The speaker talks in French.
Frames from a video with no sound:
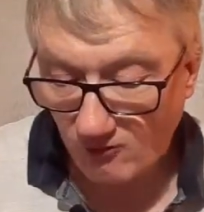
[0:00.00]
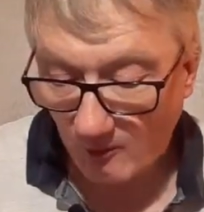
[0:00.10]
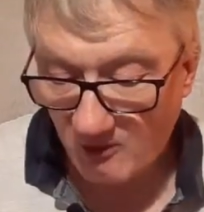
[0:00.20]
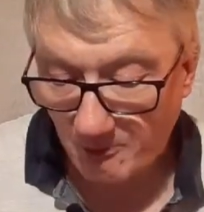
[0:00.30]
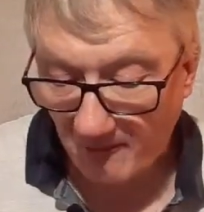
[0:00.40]
Je
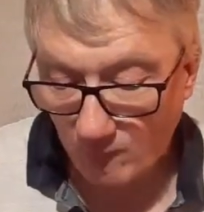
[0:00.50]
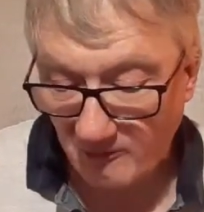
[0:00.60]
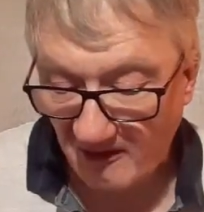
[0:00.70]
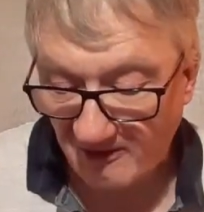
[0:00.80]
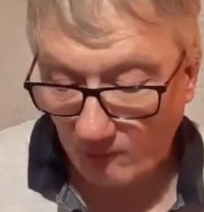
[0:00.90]
termine par
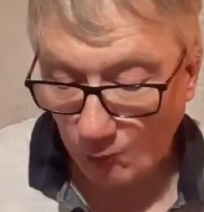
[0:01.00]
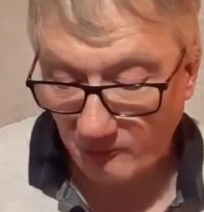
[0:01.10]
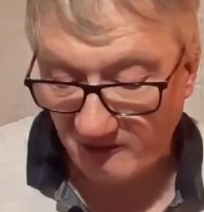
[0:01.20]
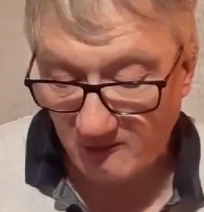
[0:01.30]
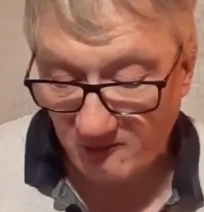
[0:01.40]
le
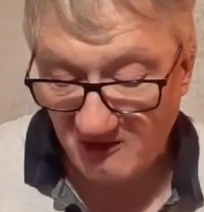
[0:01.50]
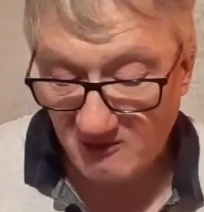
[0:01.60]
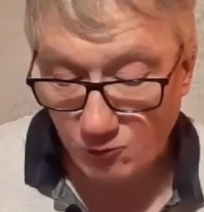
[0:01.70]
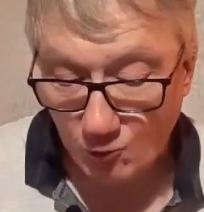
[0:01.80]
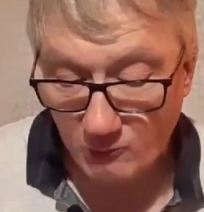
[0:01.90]
4,
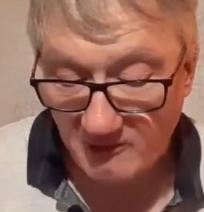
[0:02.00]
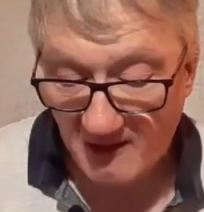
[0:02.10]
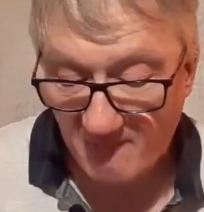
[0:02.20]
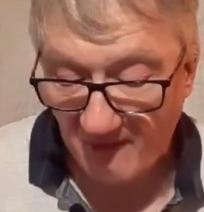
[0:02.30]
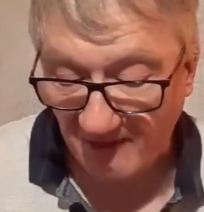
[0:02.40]
Divine de
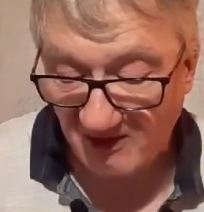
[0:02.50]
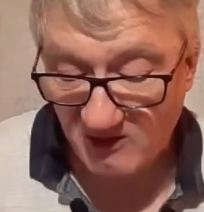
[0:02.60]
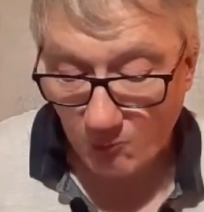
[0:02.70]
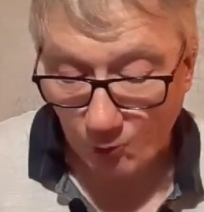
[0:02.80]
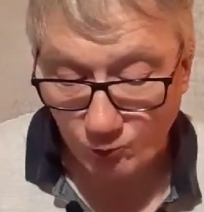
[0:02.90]
Navarre.
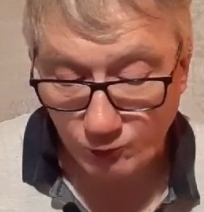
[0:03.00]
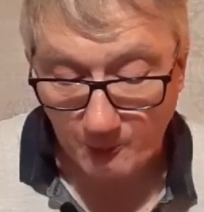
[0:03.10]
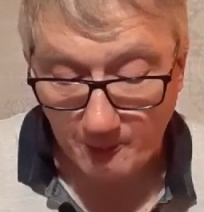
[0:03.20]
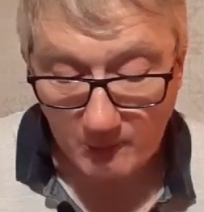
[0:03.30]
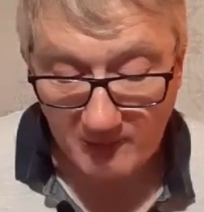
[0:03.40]
Beaucoup
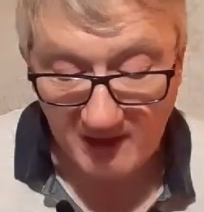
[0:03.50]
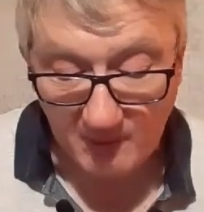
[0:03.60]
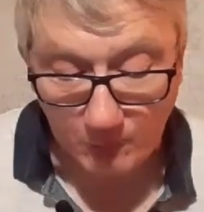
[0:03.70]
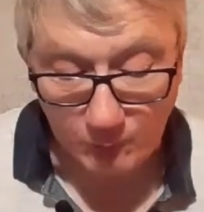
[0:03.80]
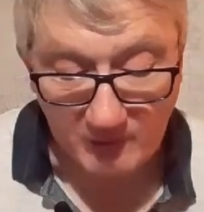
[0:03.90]
de
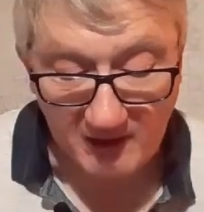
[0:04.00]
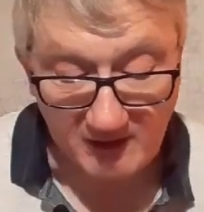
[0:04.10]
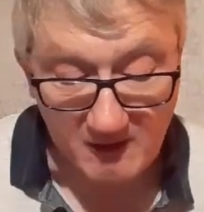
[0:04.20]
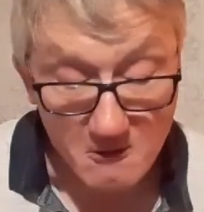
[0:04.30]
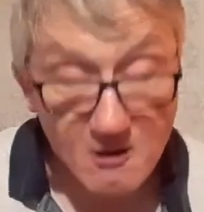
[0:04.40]
poker pour se
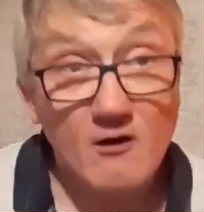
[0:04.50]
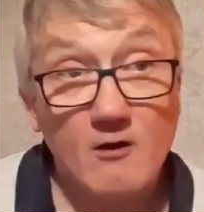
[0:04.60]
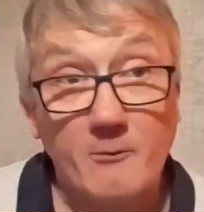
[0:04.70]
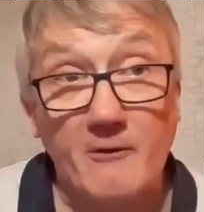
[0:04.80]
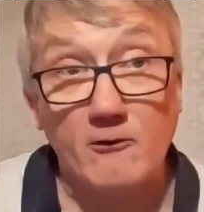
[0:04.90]
cater.
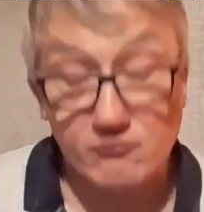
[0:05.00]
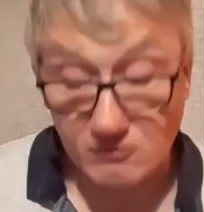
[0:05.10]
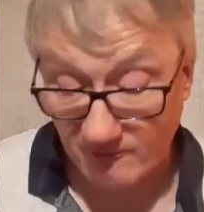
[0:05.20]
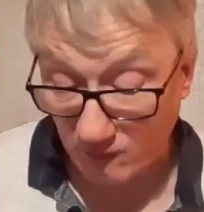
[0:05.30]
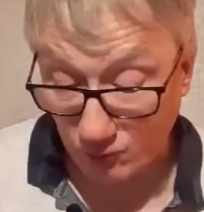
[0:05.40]
Pas le
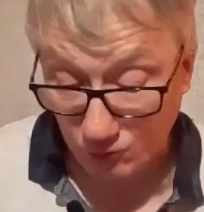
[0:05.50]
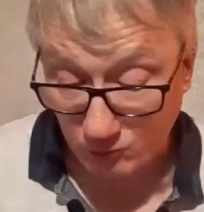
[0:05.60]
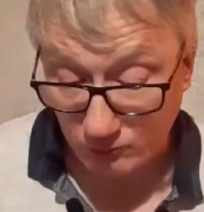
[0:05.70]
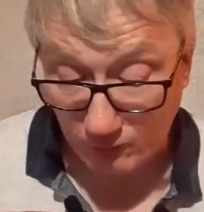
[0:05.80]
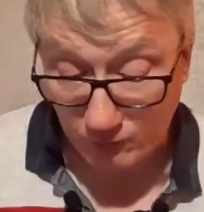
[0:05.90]
cheval de
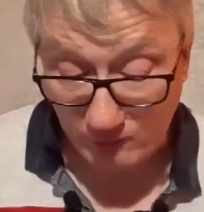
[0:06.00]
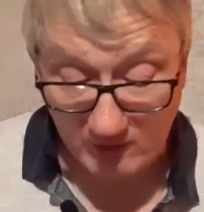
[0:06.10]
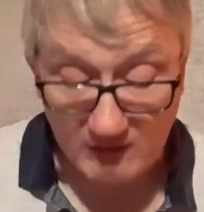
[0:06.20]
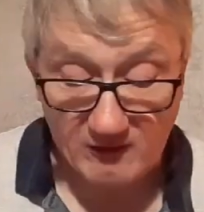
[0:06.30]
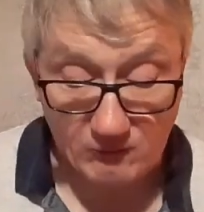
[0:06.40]
tout le monde dans
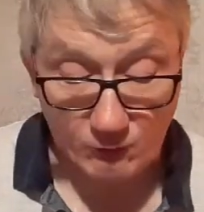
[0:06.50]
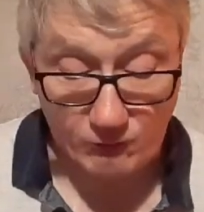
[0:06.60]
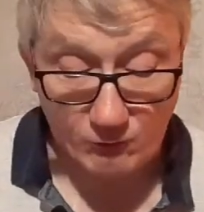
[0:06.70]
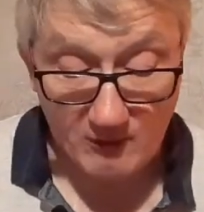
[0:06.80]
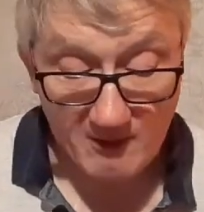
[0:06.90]
une
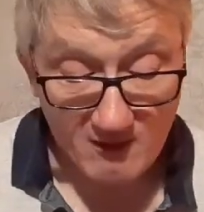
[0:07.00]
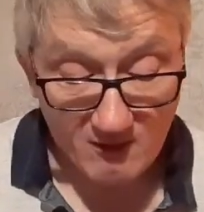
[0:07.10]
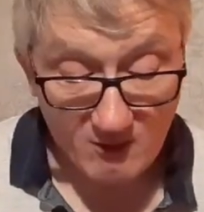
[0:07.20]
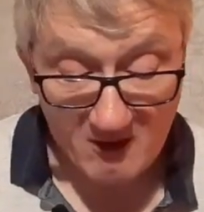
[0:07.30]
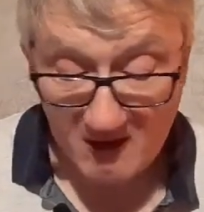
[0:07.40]
sélection, celui-là.
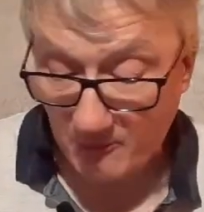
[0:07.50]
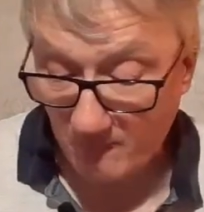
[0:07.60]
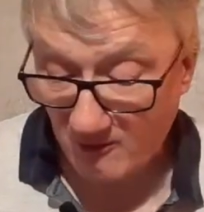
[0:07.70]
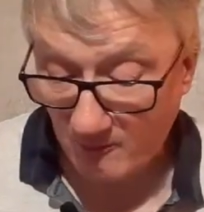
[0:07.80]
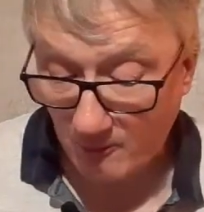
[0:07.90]
Mais elle
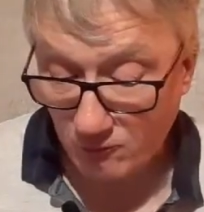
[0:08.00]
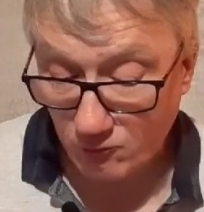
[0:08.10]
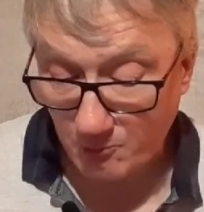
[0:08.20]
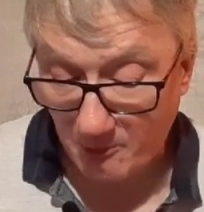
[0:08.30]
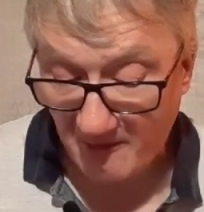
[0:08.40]
peut venir
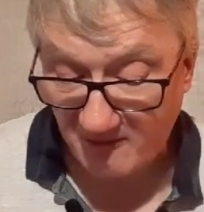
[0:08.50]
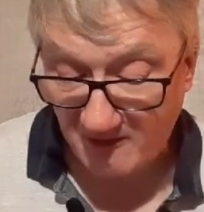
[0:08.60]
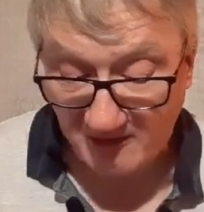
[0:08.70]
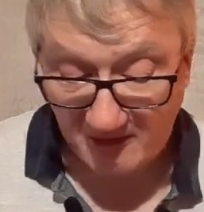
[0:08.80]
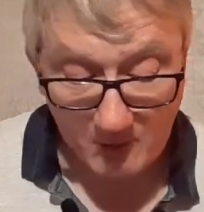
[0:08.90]
prendre une
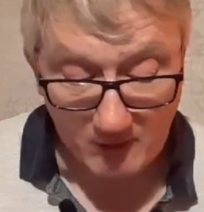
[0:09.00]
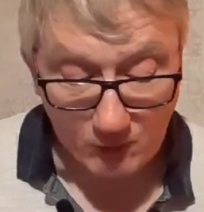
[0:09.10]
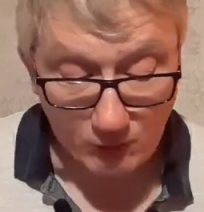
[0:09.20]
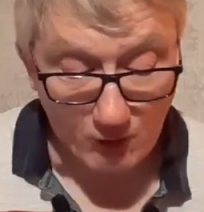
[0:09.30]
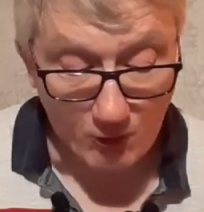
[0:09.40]
place, c'est la très
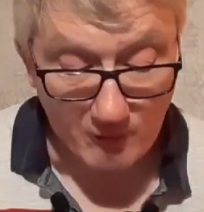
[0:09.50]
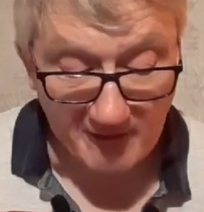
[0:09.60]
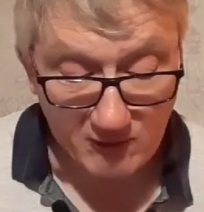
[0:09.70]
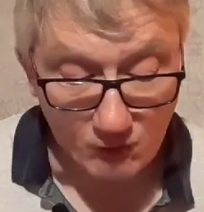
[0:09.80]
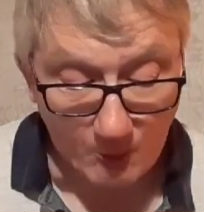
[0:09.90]
belle cote.
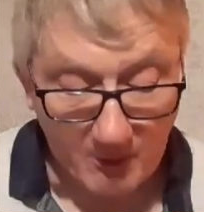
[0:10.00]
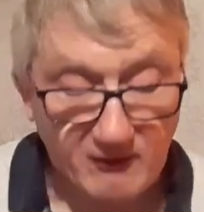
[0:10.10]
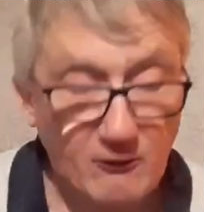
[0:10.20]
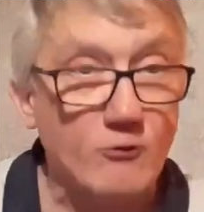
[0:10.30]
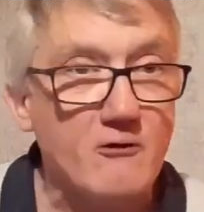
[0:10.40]
En cas de non
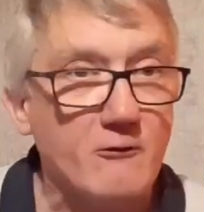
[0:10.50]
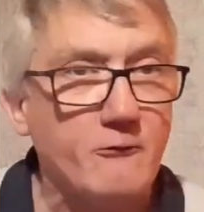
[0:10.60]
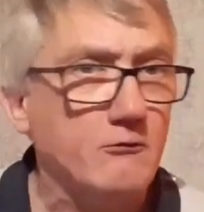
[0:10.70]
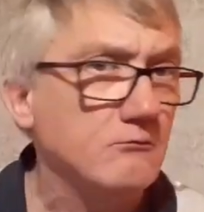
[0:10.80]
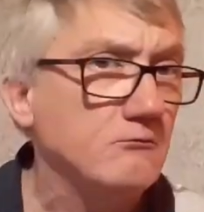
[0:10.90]
partant, le
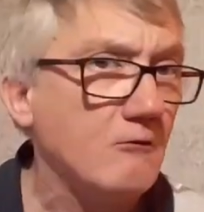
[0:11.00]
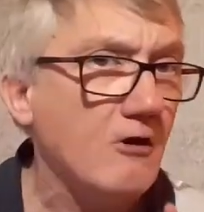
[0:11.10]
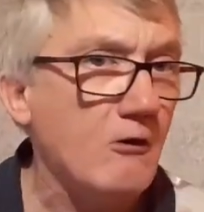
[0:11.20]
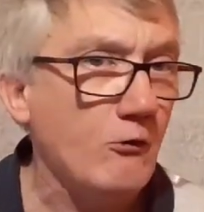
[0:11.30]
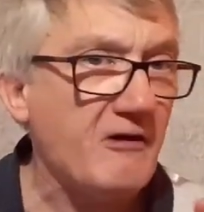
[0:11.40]
9.
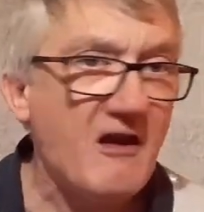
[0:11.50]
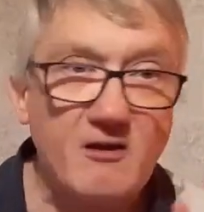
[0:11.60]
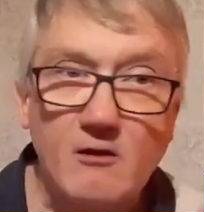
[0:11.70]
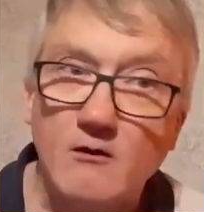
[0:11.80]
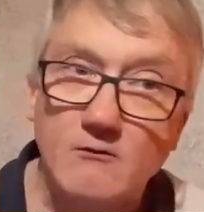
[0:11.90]
Le
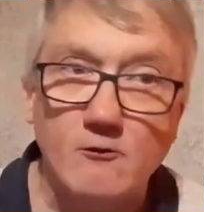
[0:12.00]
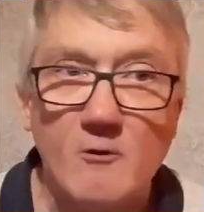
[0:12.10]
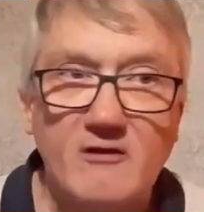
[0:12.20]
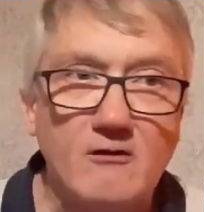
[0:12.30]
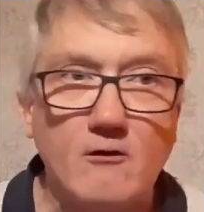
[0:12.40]
4,
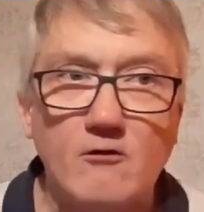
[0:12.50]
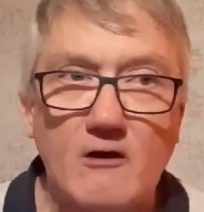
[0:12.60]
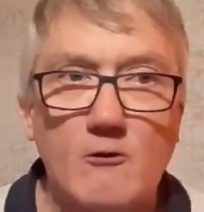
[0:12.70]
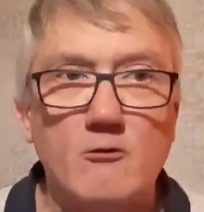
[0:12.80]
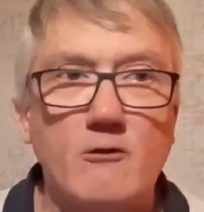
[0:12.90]
vous le mettez
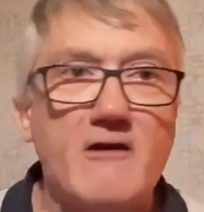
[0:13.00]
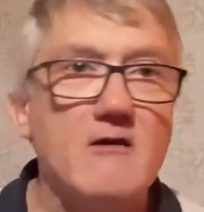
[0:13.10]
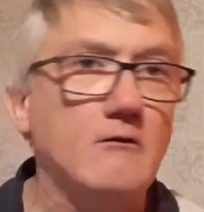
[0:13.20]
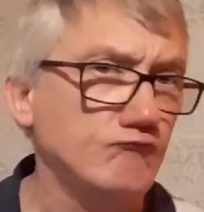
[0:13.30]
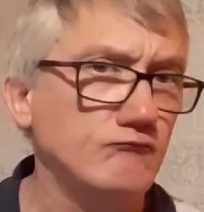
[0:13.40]
dans un coin de
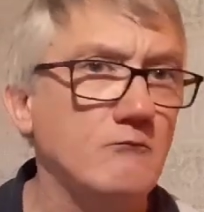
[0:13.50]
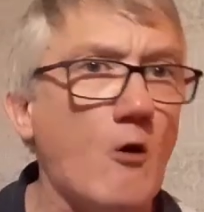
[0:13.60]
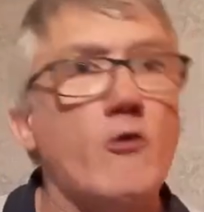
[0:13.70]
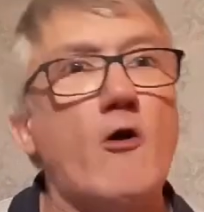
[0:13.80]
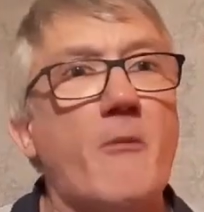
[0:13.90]
l'oreille.
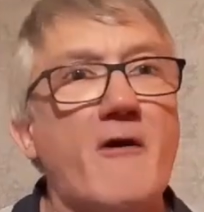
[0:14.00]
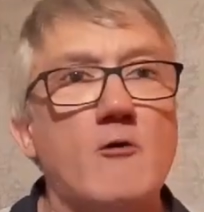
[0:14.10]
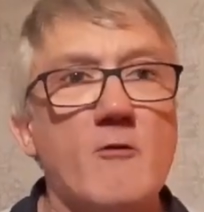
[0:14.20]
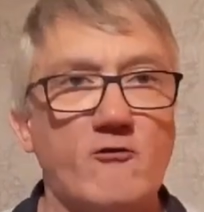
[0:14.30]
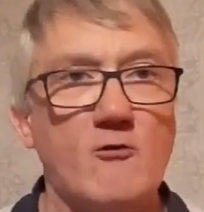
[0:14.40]
On en
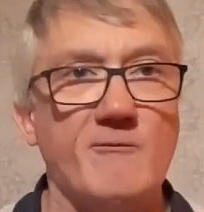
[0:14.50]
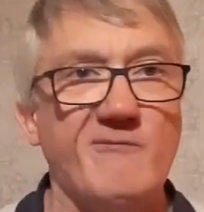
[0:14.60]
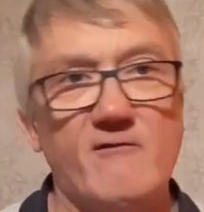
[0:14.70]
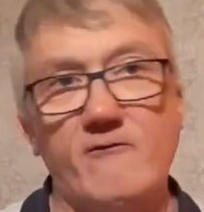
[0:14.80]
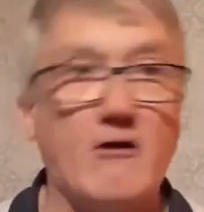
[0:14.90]
reparle demain soir.
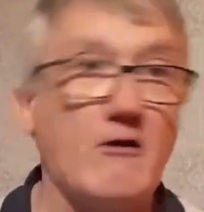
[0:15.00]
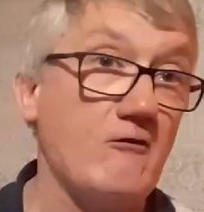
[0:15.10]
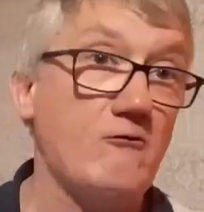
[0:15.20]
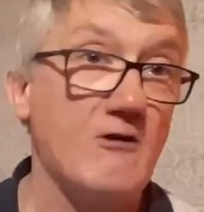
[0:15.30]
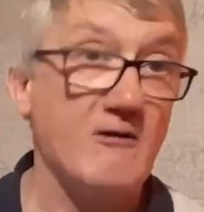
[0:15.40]
Enfin,
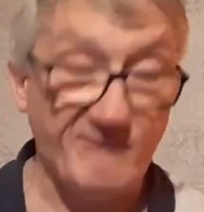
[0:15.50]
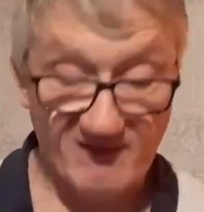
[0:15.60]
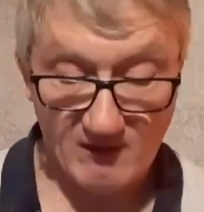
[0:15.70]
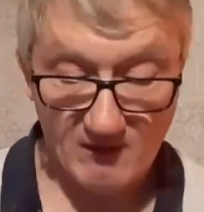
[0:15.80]
lundi soir.